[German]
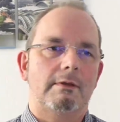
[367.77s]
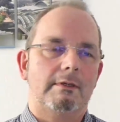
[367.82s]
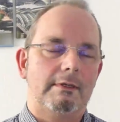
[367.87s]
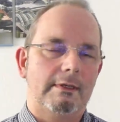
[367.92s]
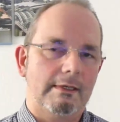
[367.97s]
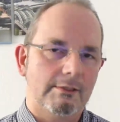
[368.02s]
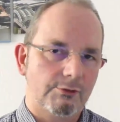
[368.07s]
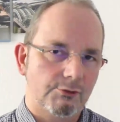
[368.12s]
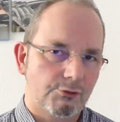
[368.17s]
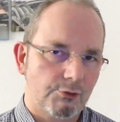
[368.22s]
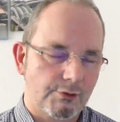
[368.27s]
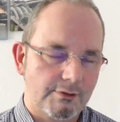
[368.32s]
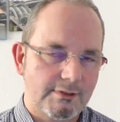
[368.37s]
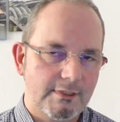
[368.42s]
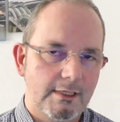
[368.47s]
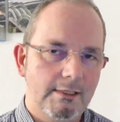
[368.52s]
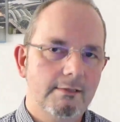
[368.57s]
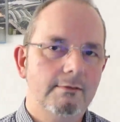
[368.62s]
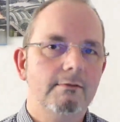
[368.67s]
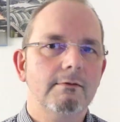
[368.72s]
Geht
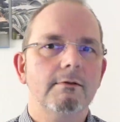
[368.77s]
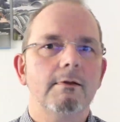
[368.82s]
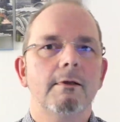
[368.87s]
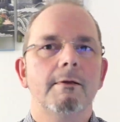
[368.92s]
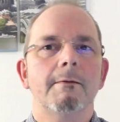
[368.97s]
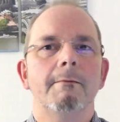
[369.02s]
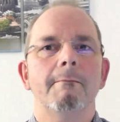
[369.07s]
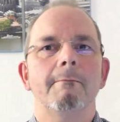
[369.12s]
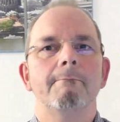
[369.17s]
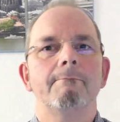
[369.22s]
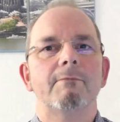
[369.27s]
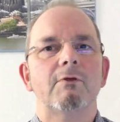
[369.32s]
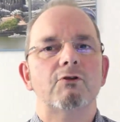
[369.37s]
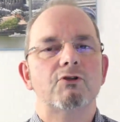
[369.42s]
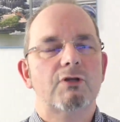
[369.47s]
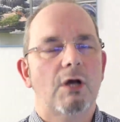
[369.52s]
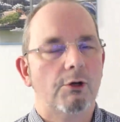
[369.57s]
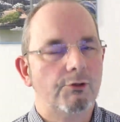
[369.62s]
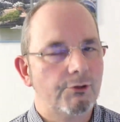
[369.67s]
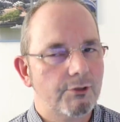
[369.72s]
dorthin
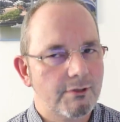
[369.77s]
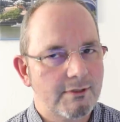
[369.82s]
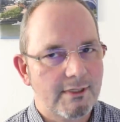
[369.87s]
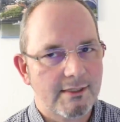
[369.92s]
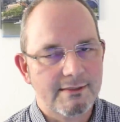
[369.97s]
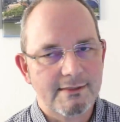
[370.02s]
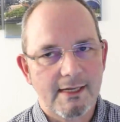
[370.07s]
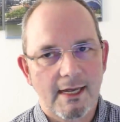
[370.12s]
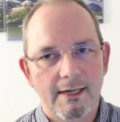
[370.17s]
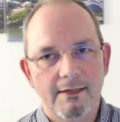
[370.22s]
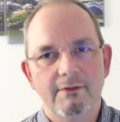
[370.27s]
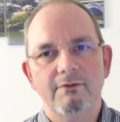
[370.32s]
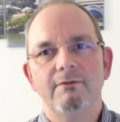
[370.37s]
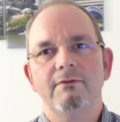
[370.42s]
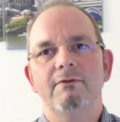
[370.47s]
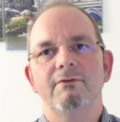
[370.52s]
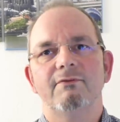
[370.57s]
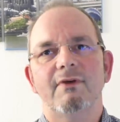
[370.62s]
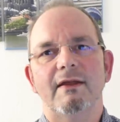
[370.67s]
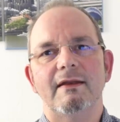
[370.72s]
Schaut euch das
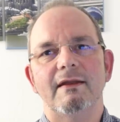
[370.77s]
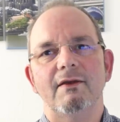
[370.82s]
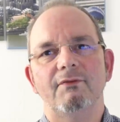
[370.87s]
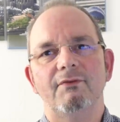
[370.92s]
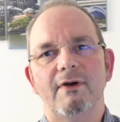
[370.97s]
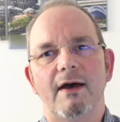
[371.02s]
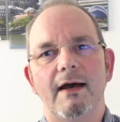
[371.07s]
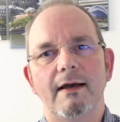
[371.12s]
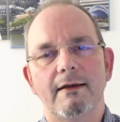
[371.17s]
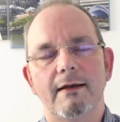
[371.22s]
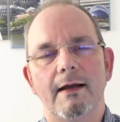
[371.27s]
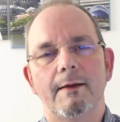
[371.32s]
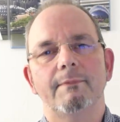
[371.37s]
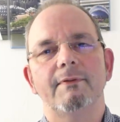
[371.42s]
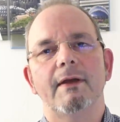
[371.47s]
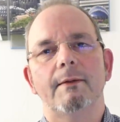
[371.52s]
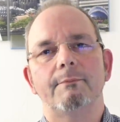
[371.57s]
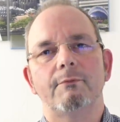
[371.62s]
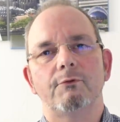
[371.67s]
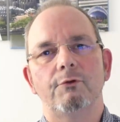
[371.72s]
an. Wenn ihr Fragen
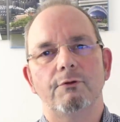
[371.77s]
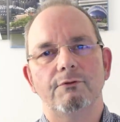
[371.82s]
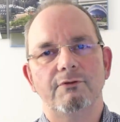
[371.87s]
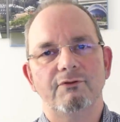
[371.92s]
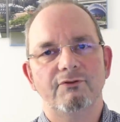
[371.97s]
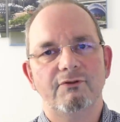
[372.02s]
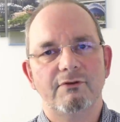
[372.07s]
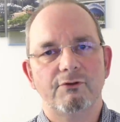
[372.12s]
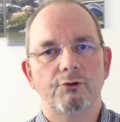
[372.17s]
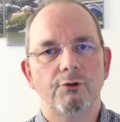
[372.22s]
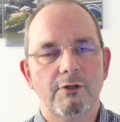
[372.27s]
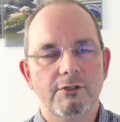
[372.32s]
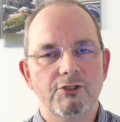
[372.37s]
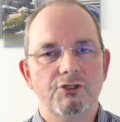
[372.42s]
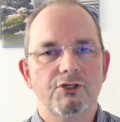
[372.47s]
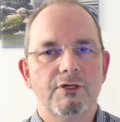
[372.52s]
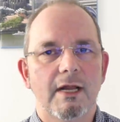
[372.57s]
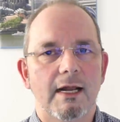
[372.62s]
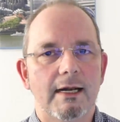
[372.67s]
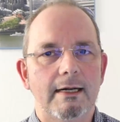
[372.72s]
habt, könnt ihr sie
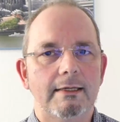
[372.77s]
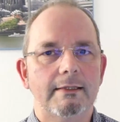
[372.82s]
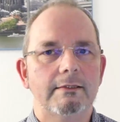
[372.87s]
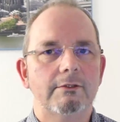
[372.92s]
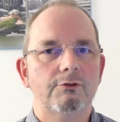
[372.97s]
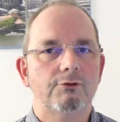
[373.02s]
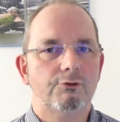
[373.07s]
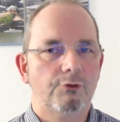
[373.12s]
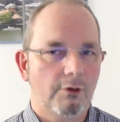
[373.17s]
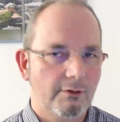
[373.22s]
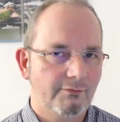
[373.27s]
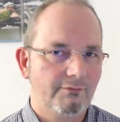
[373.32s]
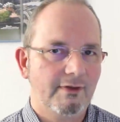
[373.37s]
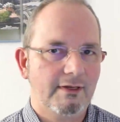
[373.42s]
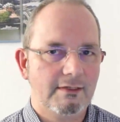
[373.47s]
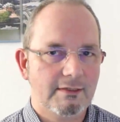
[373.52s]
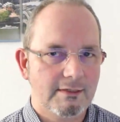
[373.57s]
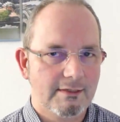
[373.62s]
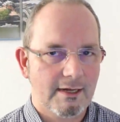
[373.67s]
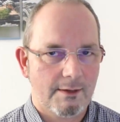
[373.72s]
dort stellen. Dort
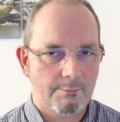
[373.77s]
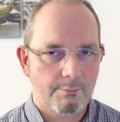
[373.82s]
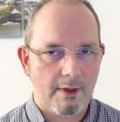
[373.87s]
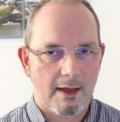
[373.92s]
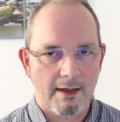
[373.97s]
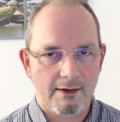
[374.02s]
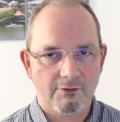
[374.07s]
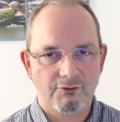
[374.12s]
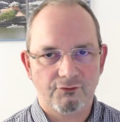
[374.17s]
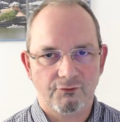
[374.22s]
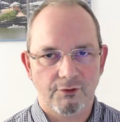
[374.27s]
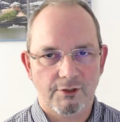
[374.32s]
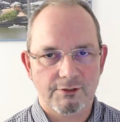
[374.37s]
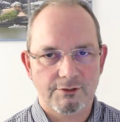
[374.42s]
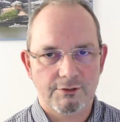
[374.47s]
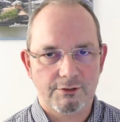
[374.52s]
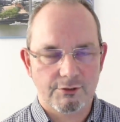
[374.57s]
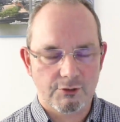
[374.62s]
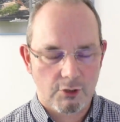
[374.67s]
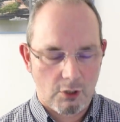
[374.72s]
werden die dann
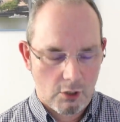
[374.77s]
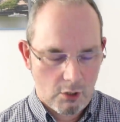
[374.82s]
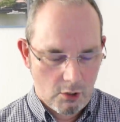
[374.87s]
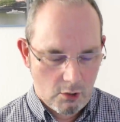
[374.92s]
beantwortet.